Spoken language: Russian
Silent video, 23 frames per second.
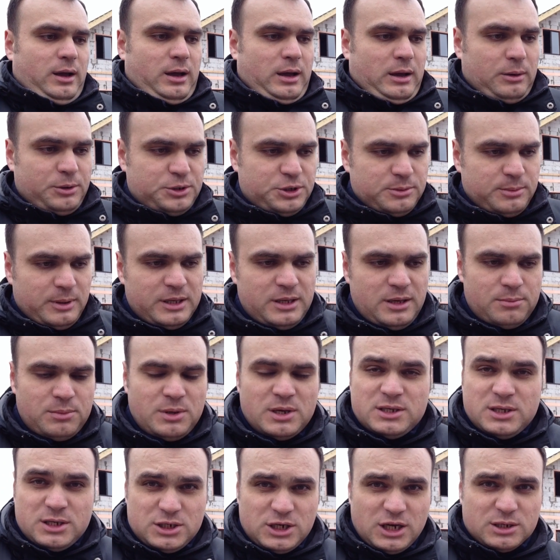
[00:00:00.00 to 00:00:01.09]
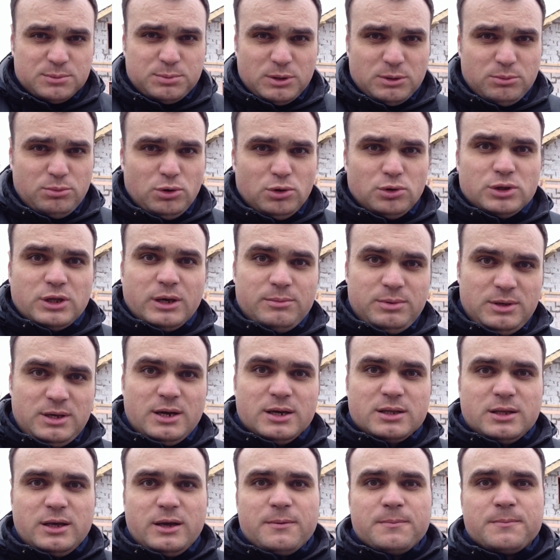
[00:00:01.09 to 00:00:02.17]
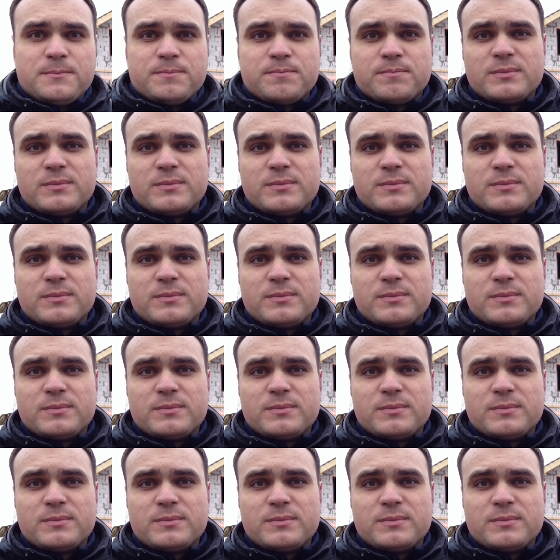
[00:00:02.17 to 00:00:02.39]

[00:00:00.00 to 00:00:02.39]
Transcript: В общем, они мне сейчас подберут объекты,